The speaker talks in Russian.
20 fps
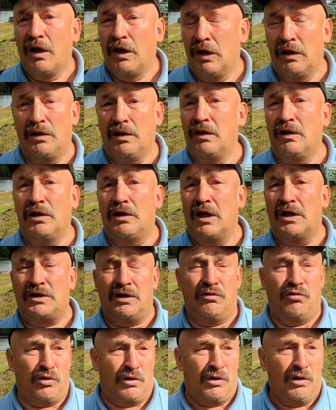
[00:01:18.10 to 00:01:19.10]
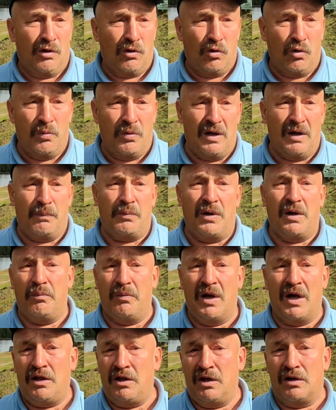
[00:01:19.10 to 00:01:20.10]
И, и даже вот у меня
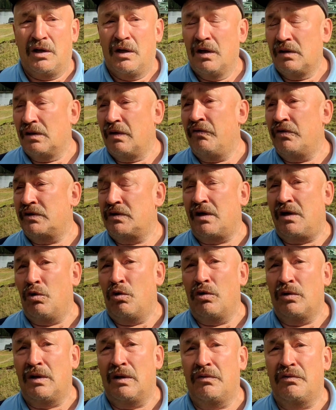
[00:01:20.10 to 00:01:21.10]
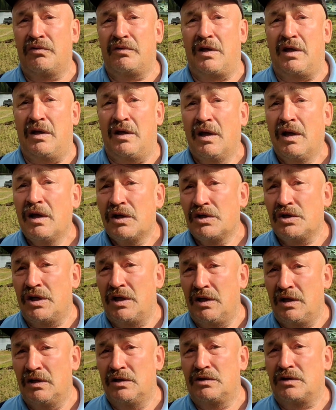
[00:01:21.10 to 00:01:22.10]
племянник на Виссарионовке
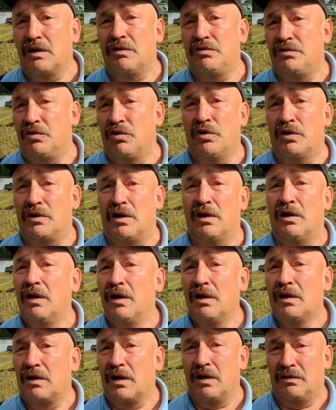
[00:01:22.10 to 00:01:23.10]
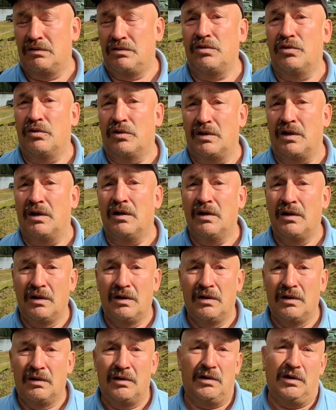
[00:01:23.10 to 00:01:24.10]
женился, все это, как все это.
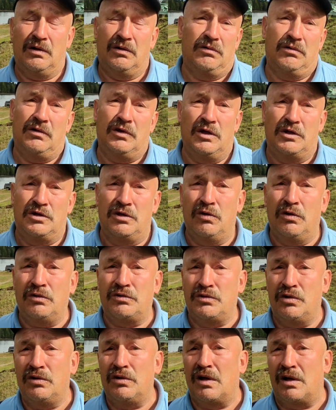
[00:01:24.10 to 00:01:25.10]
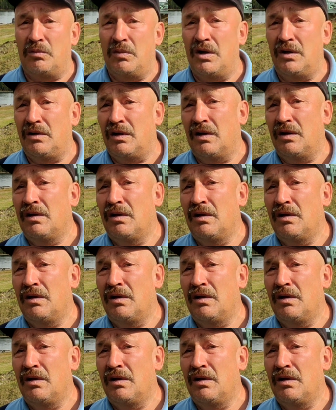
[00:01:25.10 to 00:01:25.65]
Mm-hmm. И ничего, все нормально.